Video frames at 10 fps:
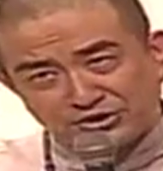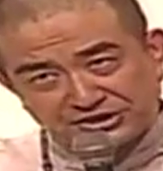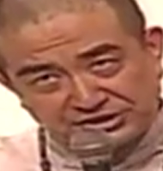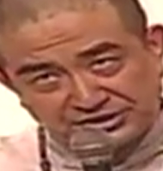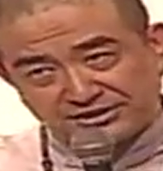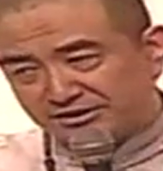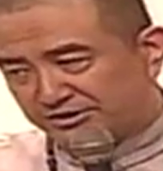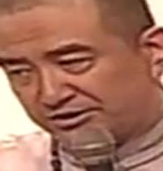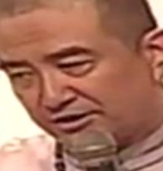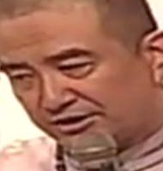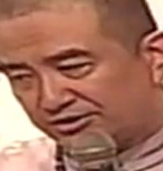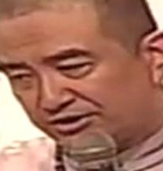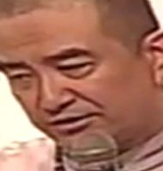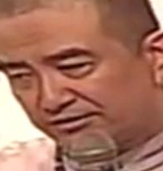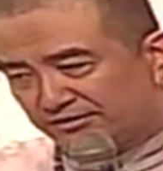会提升自己的灵
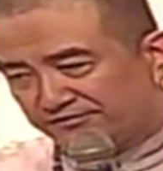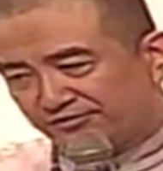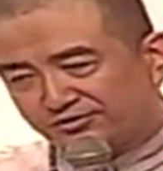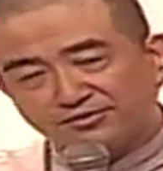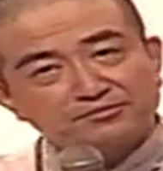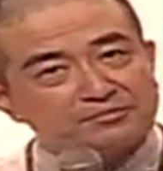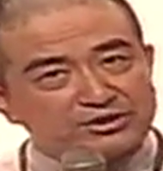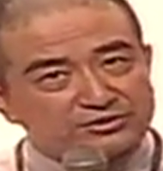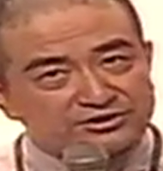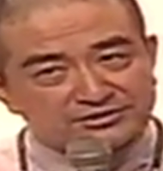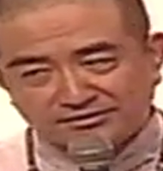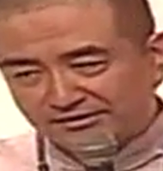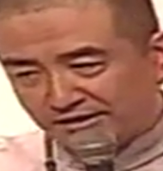性，否则没有戏。